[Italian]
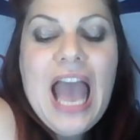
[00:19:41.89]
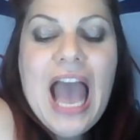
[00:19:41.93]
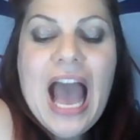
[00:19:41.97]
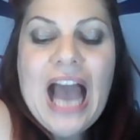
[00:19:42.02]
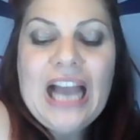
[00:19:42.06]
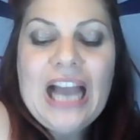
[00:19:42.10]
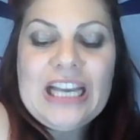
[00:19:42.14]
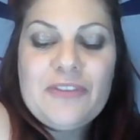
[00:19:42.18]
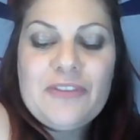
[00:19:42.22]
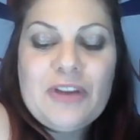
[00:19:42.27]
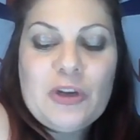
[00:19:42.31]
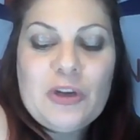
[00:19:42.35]

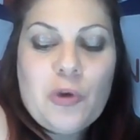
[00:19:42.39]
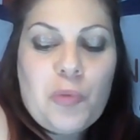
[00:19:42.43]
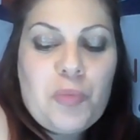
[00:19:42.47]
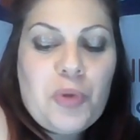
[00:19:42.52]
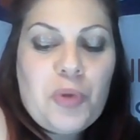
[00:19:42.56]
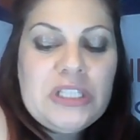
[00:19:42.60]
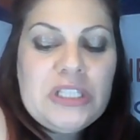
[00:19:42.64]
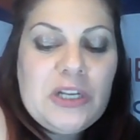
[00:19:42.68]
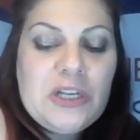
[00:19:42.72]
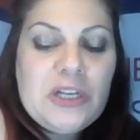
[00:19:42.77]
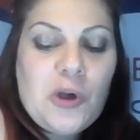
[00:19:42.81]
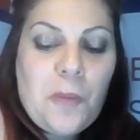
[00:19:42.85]
Arrivano un
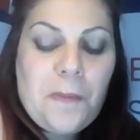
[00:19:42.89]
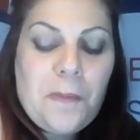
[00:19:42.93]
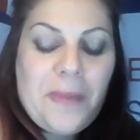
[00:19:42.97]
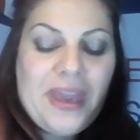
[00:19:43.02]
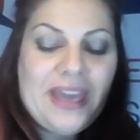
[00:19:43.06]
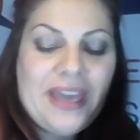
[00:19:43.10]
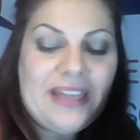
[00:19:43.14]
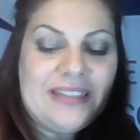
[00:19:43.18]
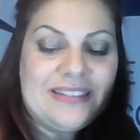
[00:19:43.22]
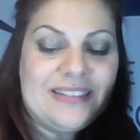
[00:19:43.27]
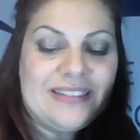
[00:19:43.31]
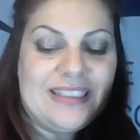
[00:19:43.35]
po' di
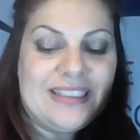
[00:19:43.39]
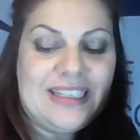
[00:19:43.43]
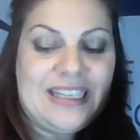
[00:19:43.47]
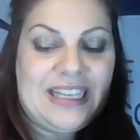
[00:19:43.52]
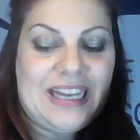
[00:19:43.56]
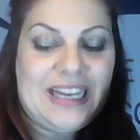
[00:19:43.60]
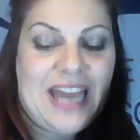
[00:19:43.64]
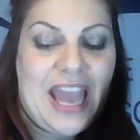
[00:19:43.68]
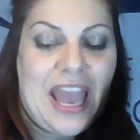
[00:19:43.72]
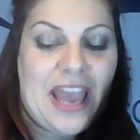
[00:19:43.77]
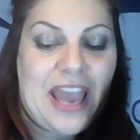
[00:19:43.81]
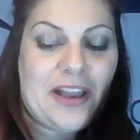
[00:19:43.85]
commenti,
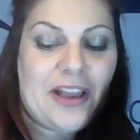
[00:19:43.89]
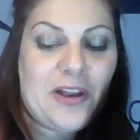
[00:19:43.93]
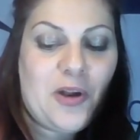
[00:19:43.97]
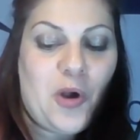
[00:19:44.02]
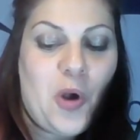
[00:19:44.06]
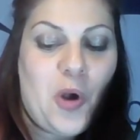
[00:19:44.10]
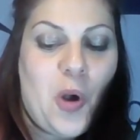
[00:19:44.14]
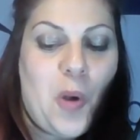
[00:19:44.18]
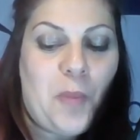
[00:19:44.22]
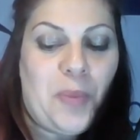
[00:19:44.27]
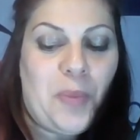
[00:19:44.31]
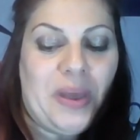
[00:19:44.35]
li leggo.